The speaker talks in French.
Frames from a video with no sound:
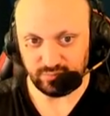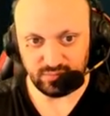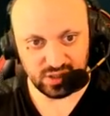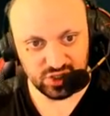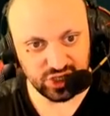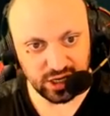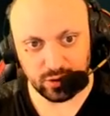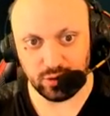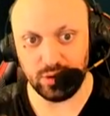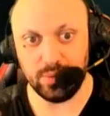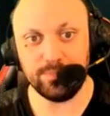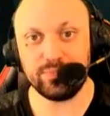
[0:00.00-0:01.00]
chaque,
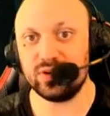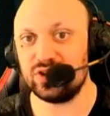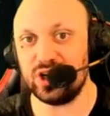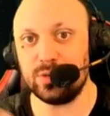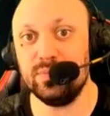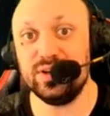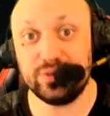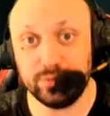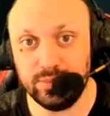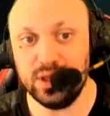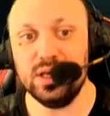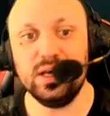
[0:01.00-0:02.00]
euh, chaque
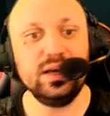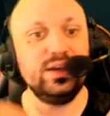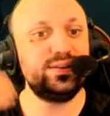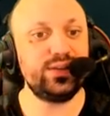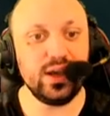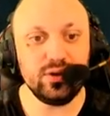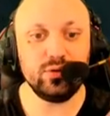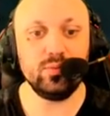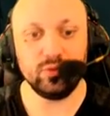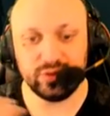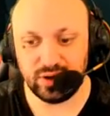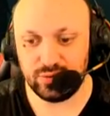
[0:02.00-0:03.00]
maison essaye de
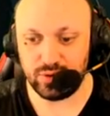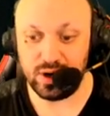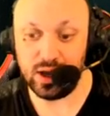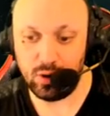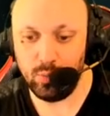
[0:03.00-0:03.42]
montrer voilà,